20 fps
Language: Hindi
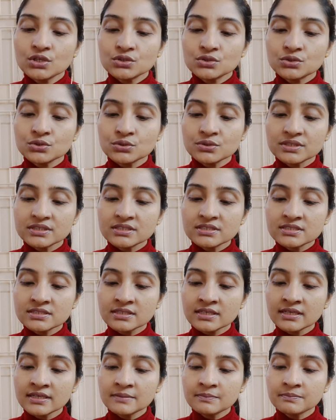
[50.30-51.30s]
तो
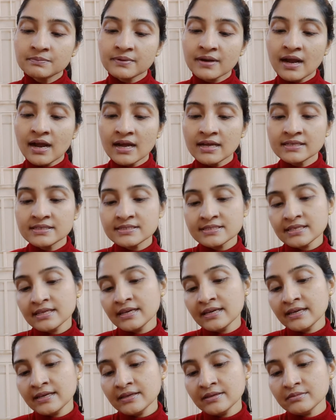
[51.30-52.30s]
इसके प्राइस
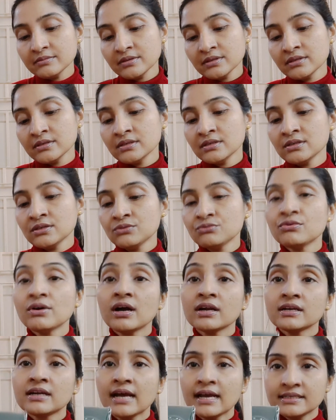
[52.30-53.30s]
है
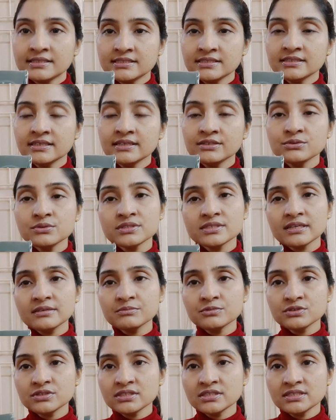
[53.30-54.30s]
वन नाइन्टी नाइन उस टाइम
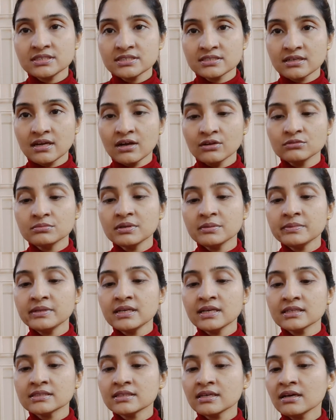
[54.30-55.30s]
मुझे डिस्काउंट में
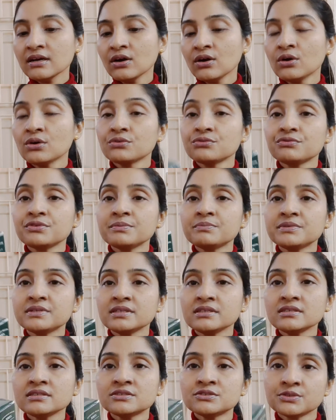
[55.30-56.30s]
मिला था और
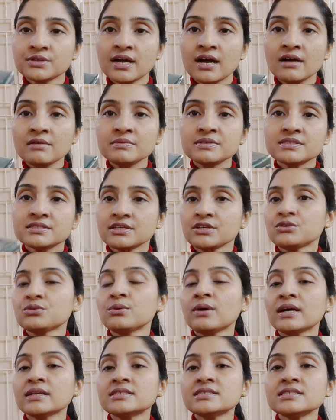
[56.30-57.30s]
फिफ्टीन ग्राम इसकी
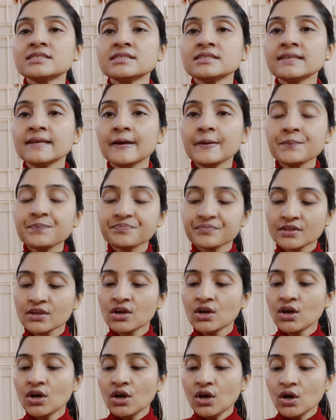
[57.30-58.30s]
क्वांटिटी है
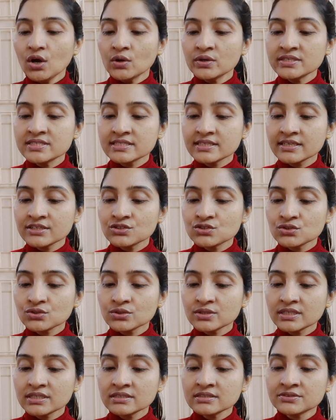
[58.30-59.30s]
और इसके जो
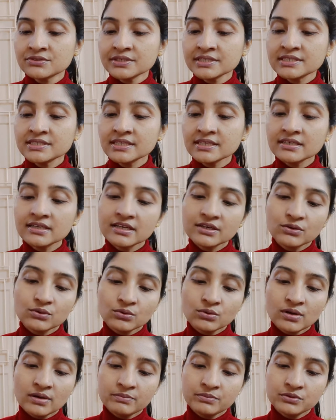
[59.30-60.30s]
इंग्रेडिएंट है
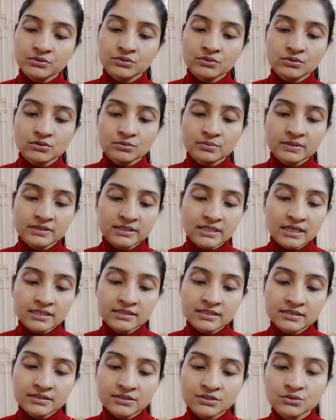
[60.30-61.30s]
वो आप लोगों को बता
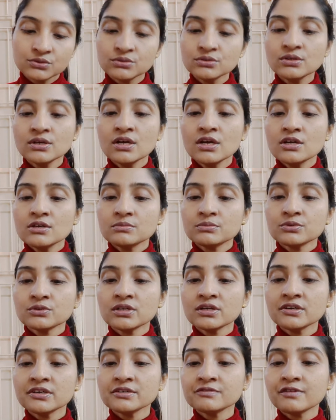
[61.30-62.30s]
देती हूँ
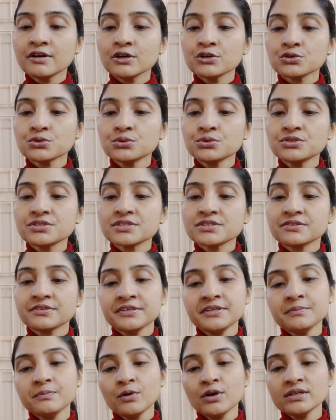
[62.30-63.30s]
पुनर्नफा रूट्स
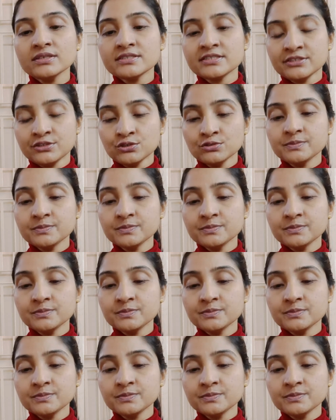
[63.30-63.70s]
थ्री जीरो